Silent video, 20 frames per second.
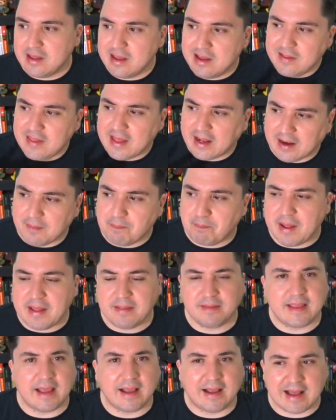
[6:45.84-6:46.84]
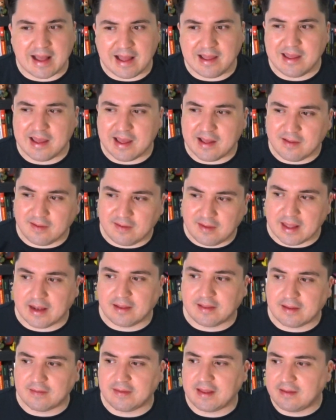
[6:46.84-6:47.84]
y de repente cae en
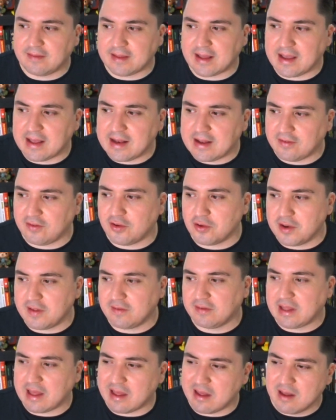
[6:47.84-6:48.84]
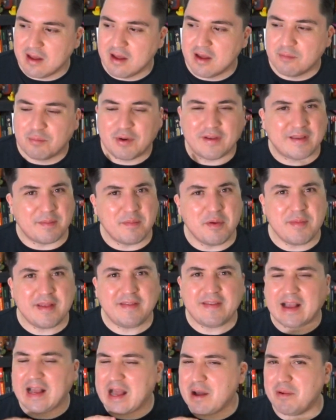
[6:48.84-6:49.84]
ciertas exageraciones que pues a mí me
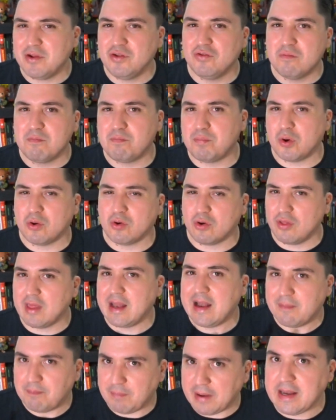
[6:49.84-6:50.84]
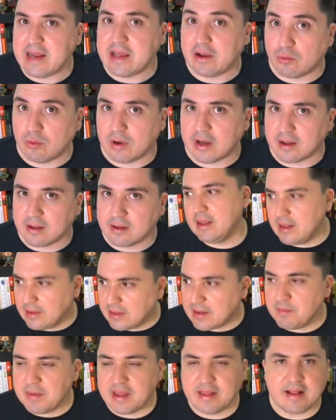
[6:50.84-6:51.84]
sacaban un poco de la película. Y
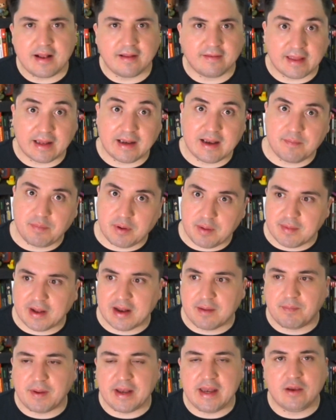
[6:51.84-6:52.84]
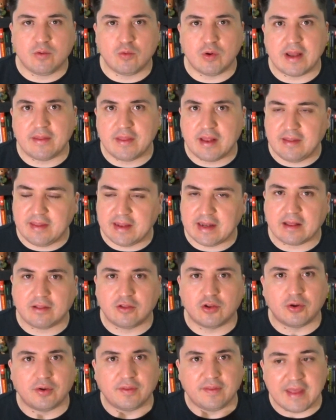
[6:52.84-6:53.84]
también al ser la primera película del
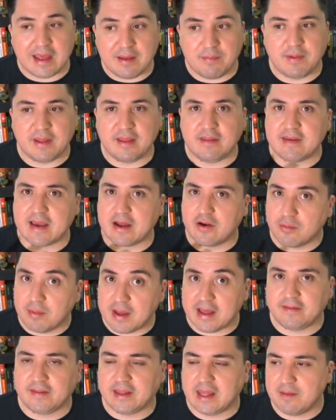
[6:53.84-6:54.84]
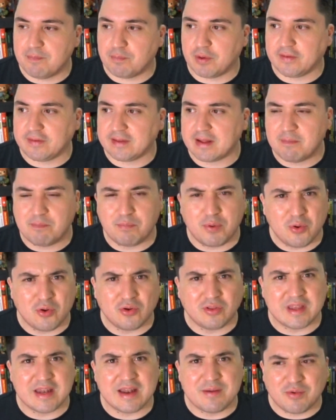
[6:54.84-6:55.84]
director David Yarovesky pues
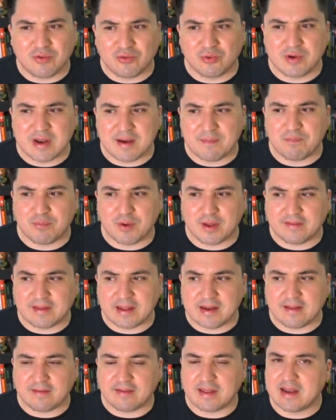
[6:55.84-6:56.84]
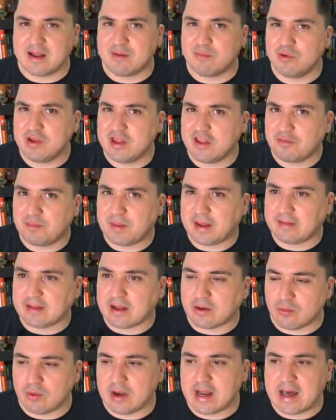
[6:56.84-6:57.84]
tampoco tenemos una puesta en escena muy
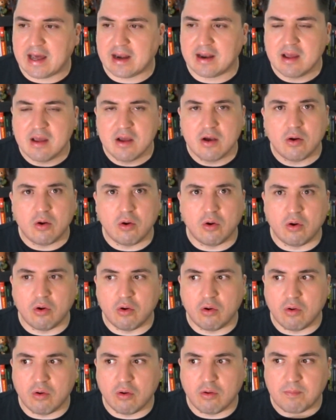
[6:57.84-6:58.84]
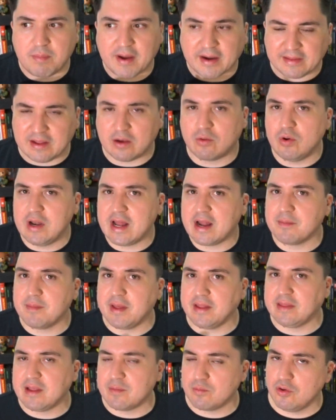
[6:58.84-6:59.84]
espectacular o
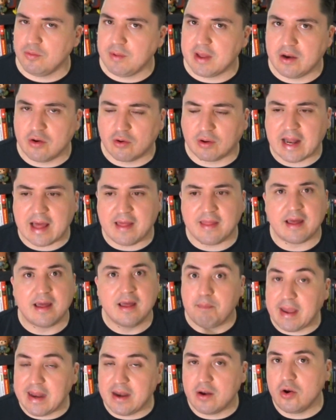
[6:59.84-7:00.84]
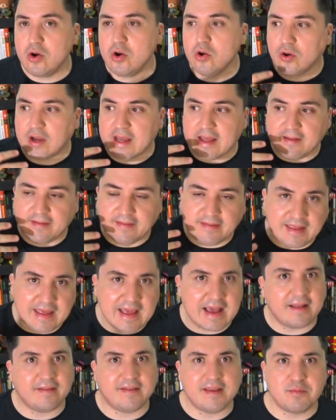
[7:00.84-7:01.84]
particularmente muy bien lograda, pero lo que
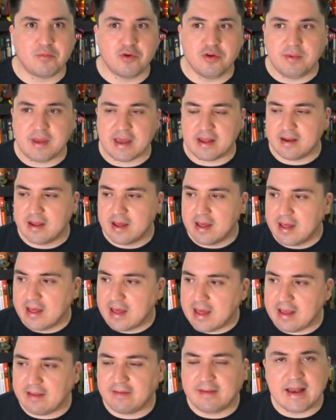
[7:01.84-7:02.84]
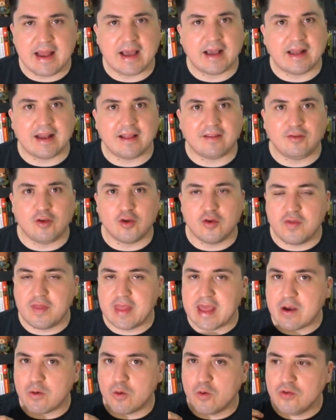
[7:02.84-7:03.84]
sí hace muy bien es la creación
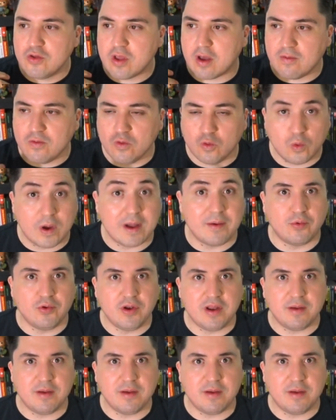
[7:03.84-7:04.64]
de un nuevo